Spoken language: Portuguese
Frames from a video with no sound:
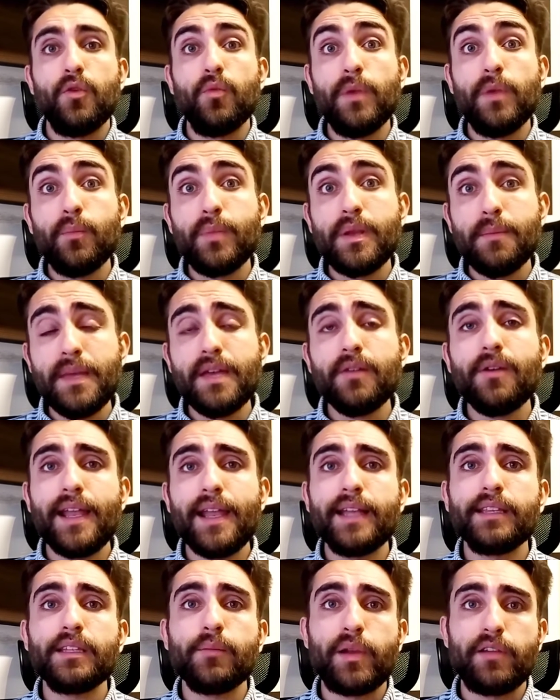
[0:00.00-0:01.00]
O meu primeiro
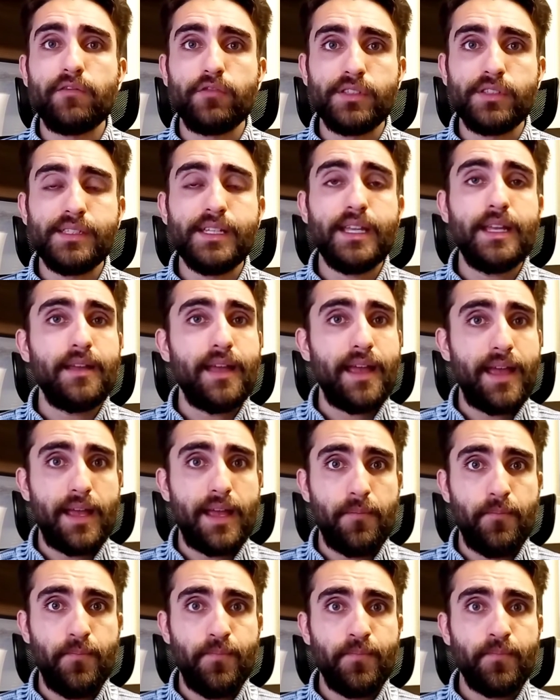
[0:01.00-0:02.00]
alerta para você
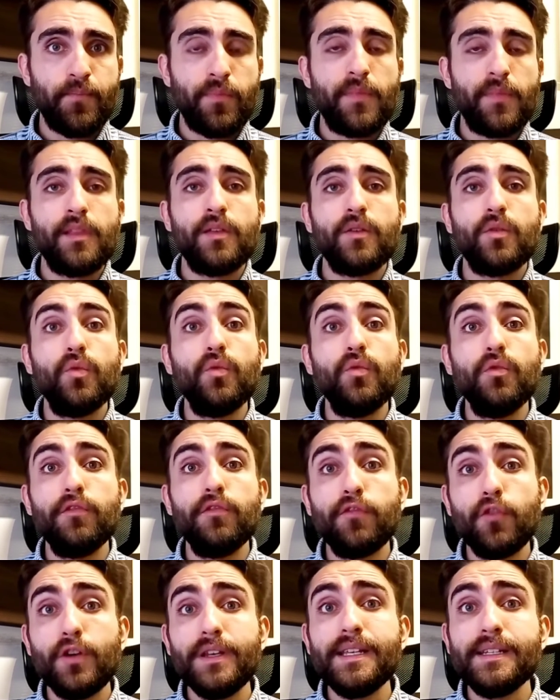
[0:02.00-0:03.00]
é: o
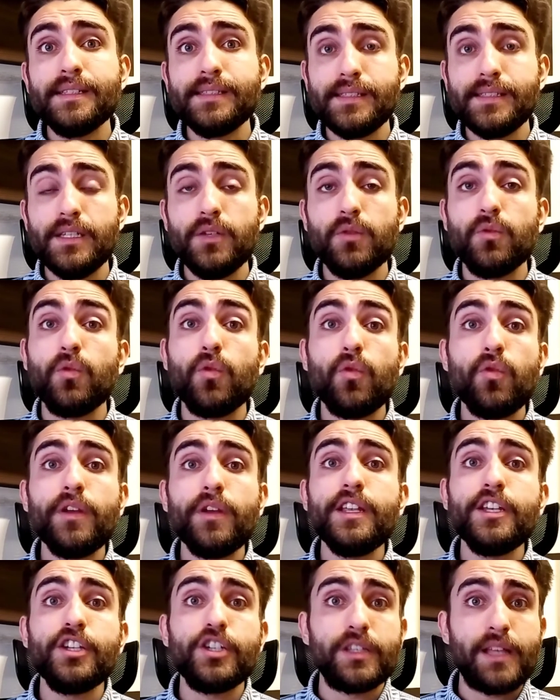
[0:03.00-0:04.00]
Folixil
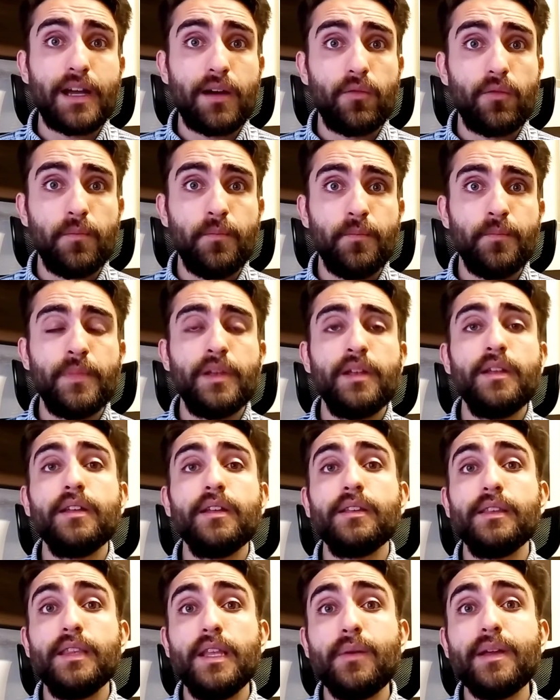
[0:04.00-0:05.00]
original
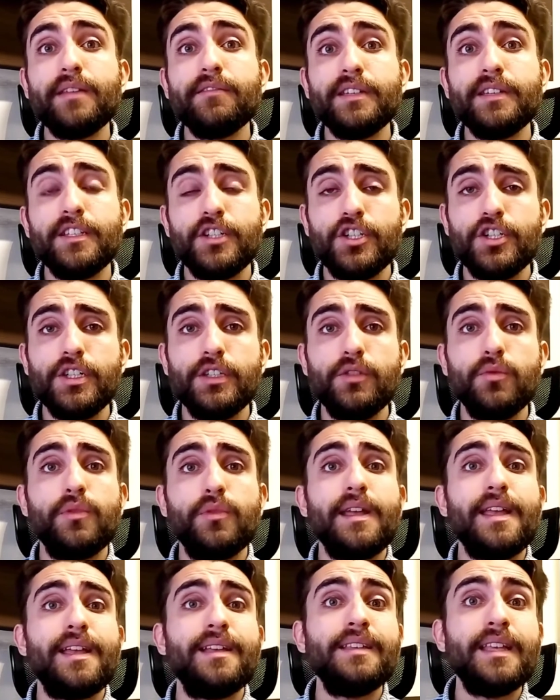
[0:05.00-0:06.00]
não é
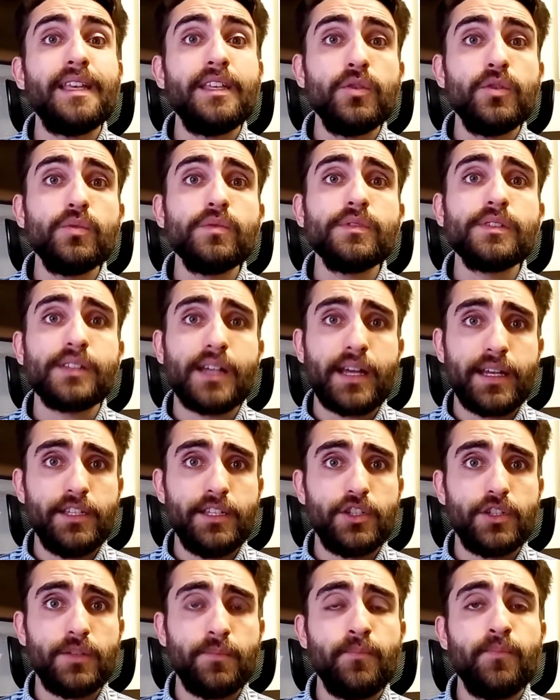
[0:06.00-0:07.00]
vendido em nenhum
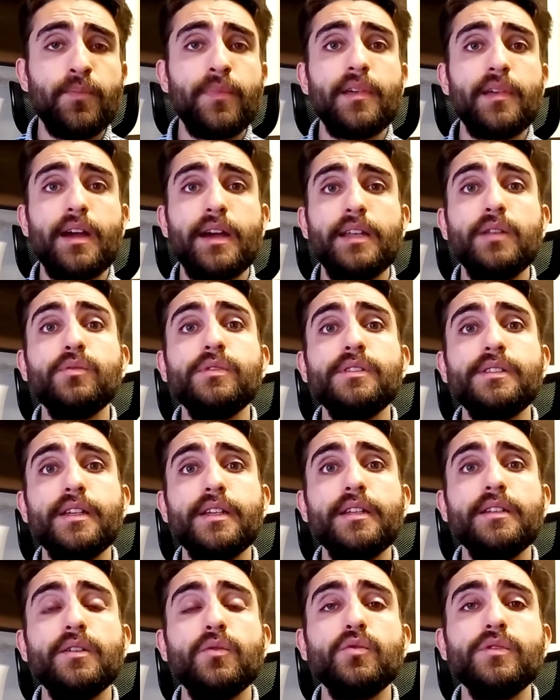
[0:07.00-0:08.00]
site a não
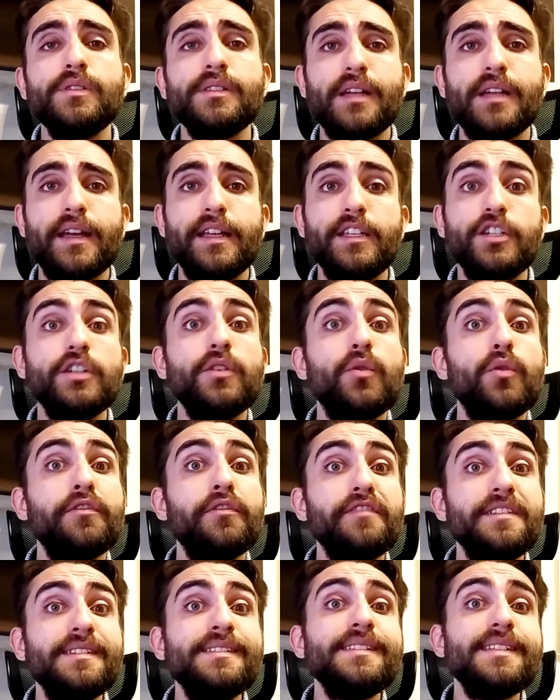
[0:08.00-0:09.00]
ser o site
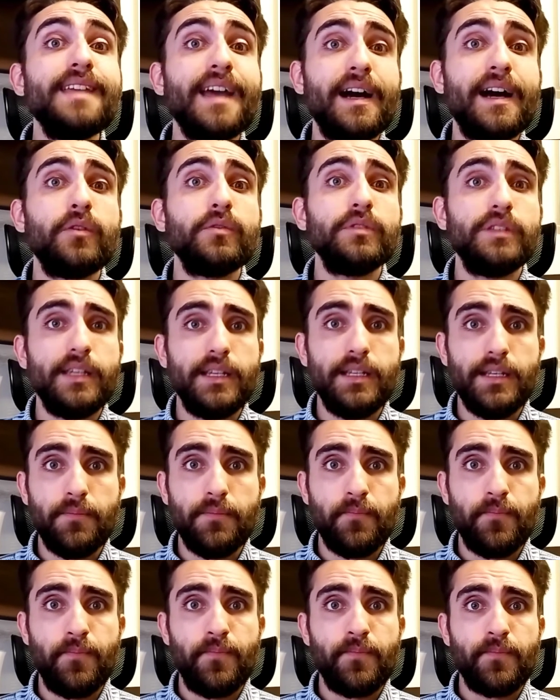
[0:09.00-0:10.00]
oficial dele
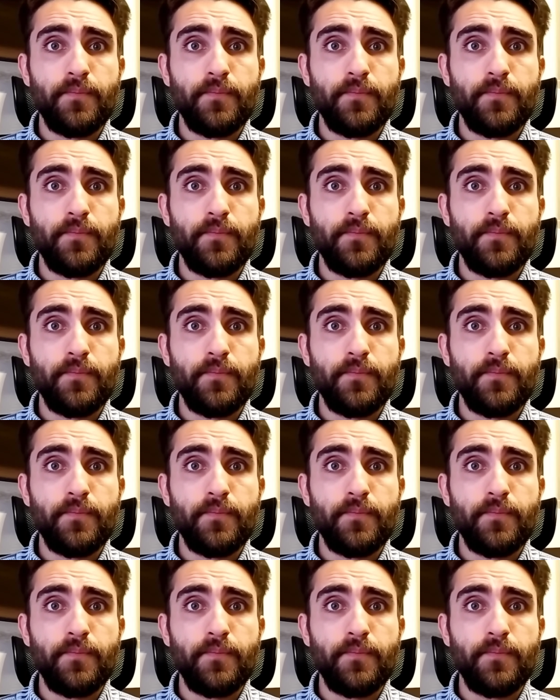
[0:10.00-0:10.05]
